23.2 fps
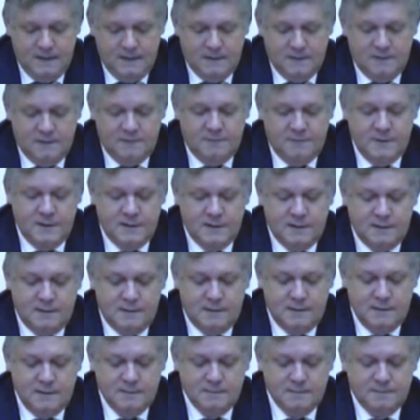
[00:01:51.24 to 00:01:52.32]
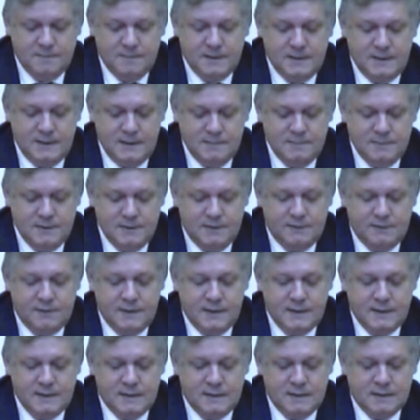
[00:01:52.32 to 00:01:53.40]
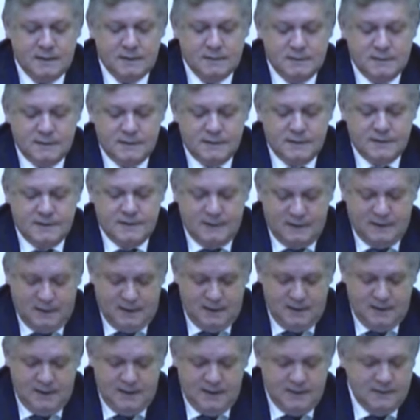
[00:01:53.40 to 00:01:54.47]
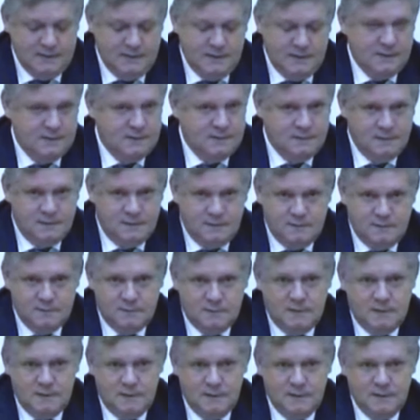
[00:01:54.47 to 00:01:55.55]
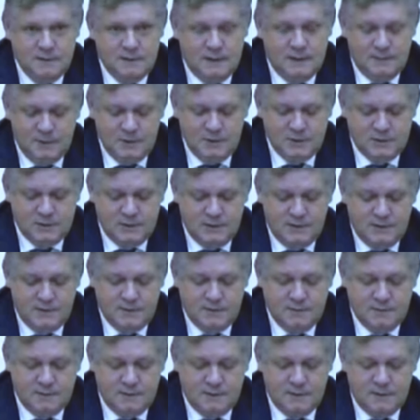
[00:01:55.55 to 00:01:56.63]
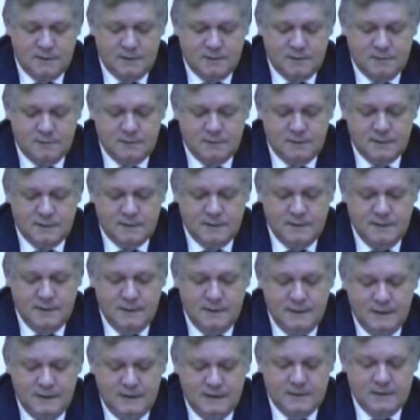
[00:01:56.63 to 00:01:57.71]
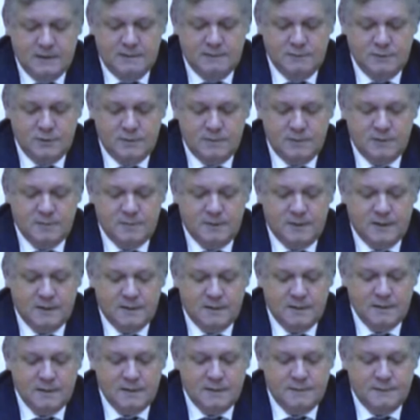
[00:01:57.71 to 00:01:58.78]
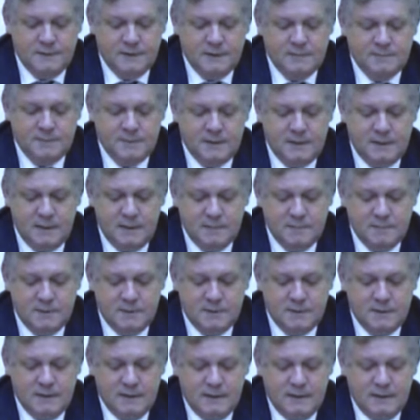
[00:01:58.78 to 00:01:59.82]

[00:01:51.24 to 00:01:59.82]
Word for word: Вместе с тем потребность в кадрах сохраняется, тут динамичная ситуация у нас. И на 80% эта потребность